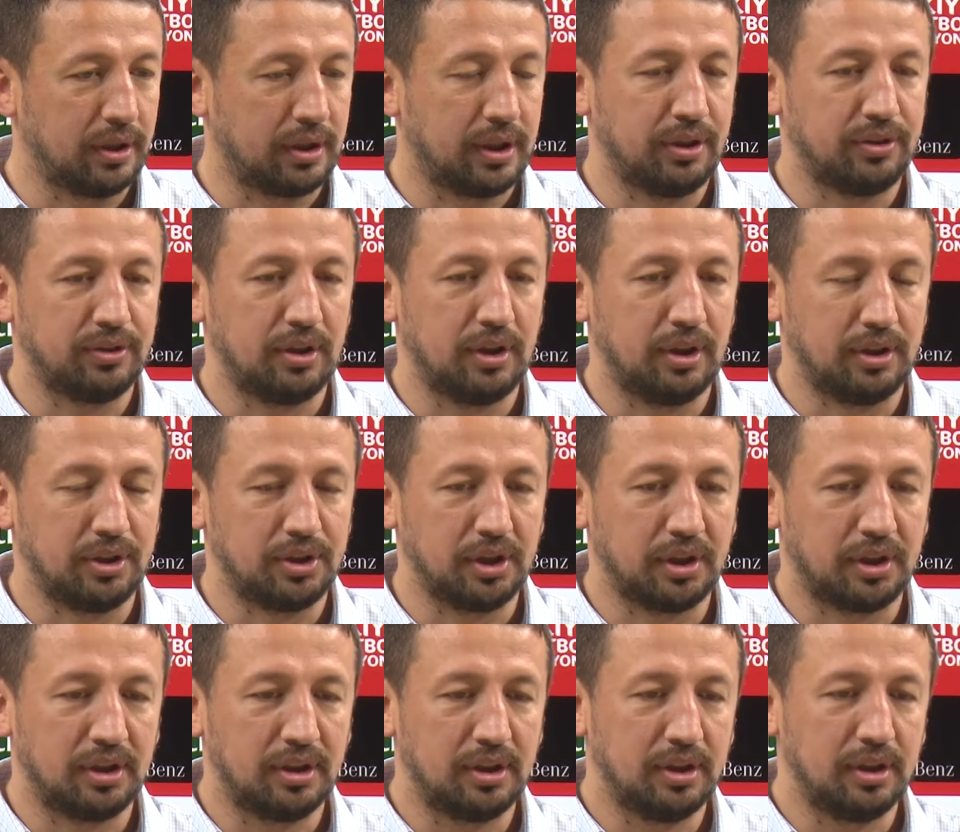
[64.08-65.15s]
da keza aynı
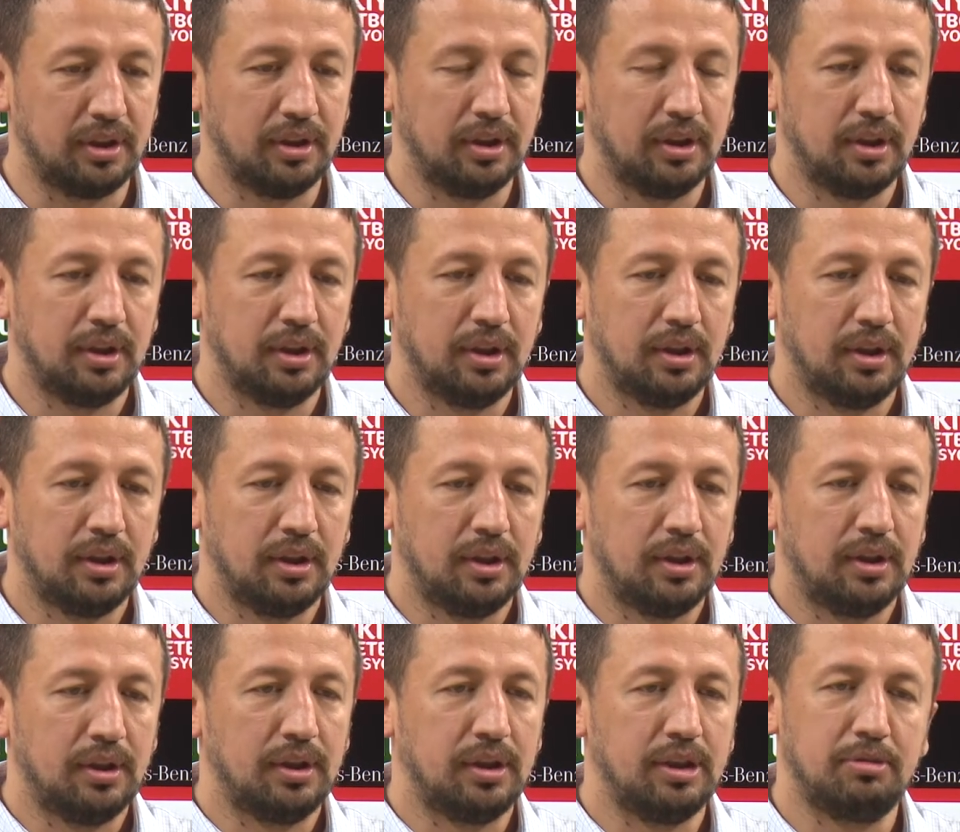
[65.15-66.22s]
şekilde.
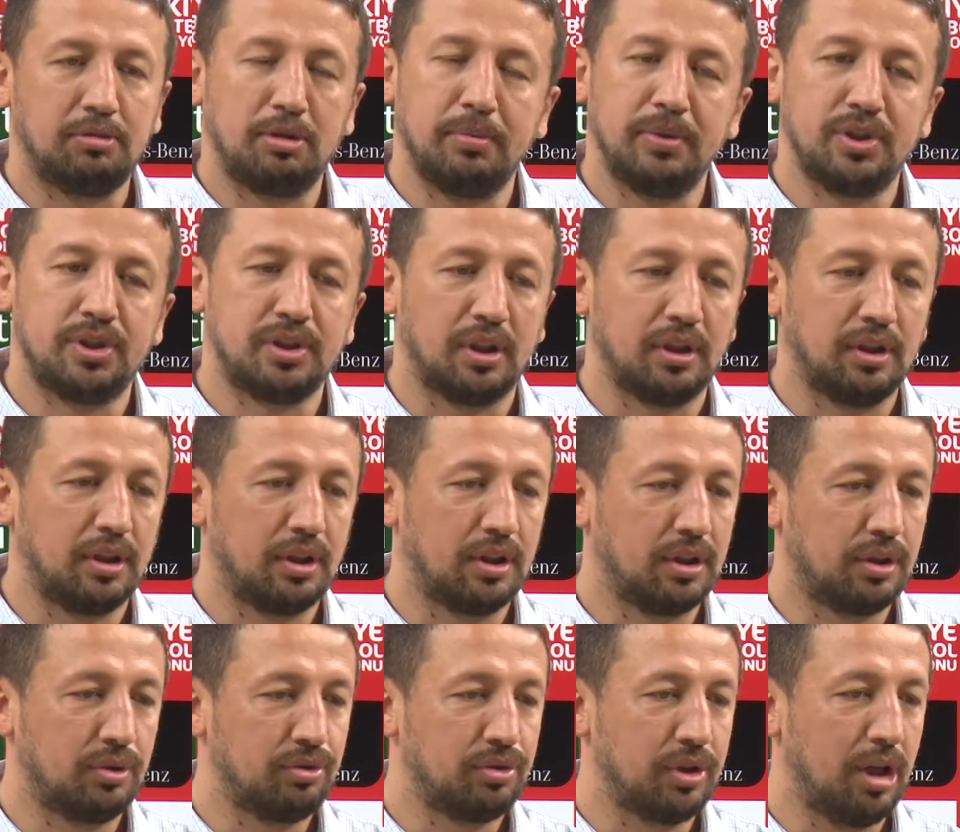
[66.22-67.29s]
Dediğim gibi inşallah
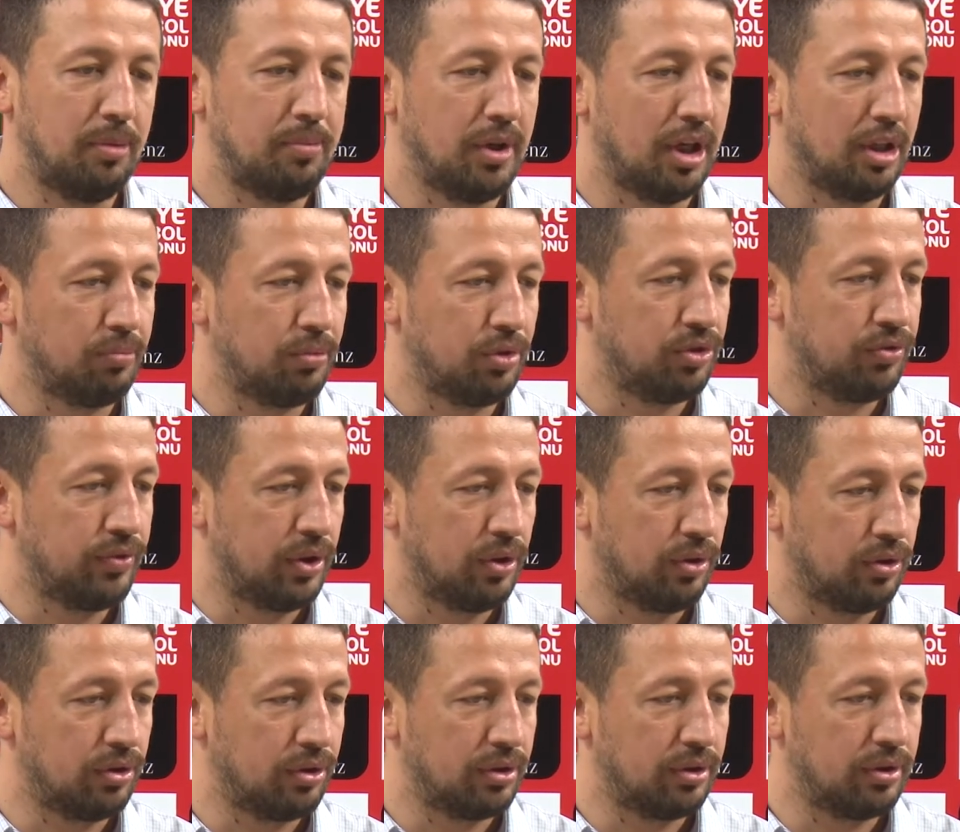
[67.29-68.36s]
güzel bir atmosfer
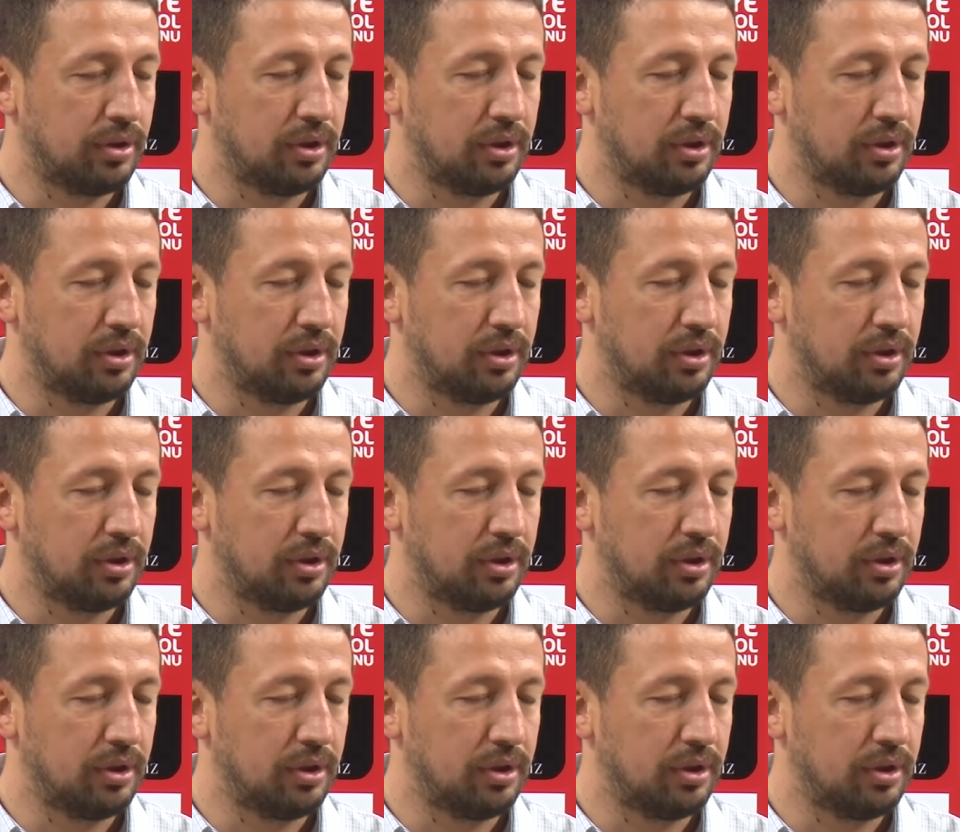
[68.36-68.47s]
olur.